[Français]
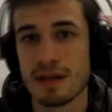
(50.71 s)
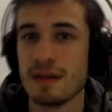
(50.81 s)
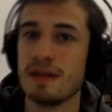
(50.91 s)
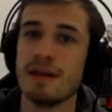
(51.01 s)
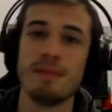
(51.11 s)

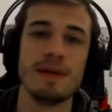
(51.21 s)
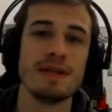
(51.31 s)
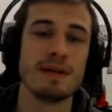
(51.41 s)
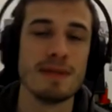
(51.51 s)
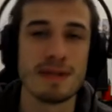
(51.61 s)
des blitz à
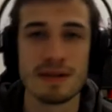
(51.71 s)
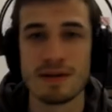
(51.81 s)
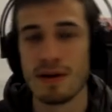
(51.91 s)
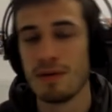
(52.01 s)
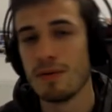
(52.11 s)
1700
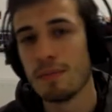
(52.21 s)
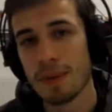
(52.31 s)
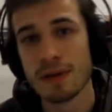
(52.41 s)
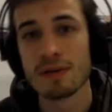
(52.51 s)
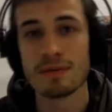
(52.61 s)
LO, plein
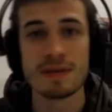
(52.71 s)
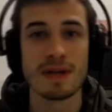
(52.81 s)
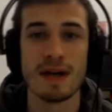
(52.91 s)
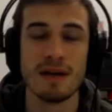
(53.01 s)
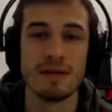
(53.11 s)
de
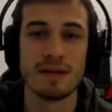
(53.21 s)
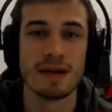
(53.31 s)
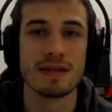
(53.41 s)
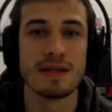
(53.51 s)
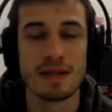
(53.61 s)
conseils, de
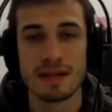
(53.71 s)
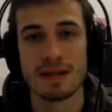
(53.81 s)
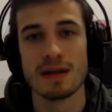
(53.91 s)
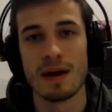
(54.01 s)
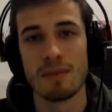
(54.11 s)
tactiques,
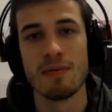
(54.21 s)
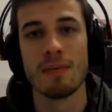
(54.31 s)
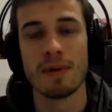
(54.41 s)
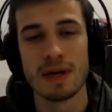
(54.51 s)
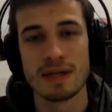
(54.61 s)
etc. pour
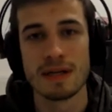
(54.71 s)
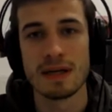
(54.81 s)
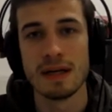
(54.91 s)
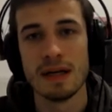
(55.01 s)
progresser.